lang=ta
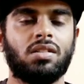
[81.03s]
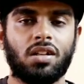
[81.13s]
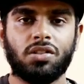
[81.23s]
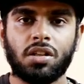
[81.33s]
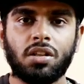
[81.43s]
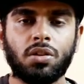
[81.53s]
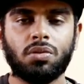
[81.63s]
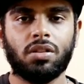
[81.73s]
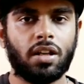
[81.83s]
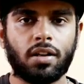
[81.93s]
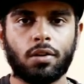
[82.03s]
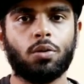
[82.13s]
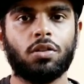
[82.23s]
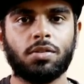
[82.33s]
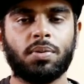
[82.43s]
சில ஜென்யூன் தியேட்டர்
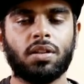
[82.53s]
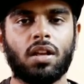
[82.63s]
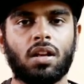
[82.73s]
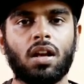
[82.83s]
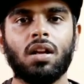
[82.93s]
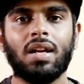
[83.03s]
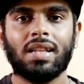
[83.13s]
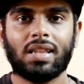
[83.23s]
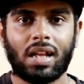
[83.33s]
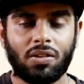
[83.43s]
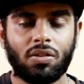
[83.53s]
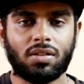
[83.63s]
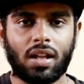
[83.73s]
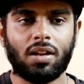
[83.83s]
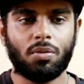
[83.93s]
ஓனர்ஸ் பார்த்திங்கன்னா தலை
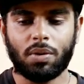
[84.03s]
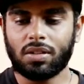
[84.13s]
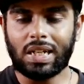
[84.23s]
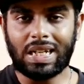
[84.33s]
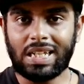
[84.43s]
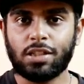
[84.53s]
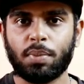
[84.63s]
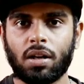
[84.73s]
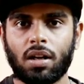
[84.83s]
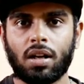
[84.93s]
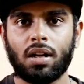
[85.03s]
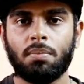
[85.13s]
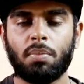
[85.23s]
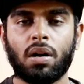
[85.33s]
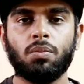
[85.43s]
தலைவை படத்தை ரிலீஸ் பண்ணாங்க
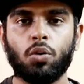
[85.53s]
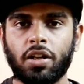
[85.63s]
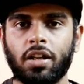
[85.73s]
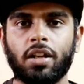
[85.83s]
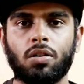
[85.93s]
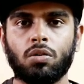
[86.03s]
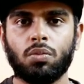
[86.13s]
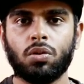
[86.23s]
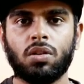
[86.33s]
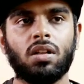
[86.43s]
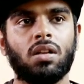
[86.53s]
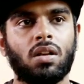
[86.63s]
படம் ஓடிட்டே இருக்கும்போது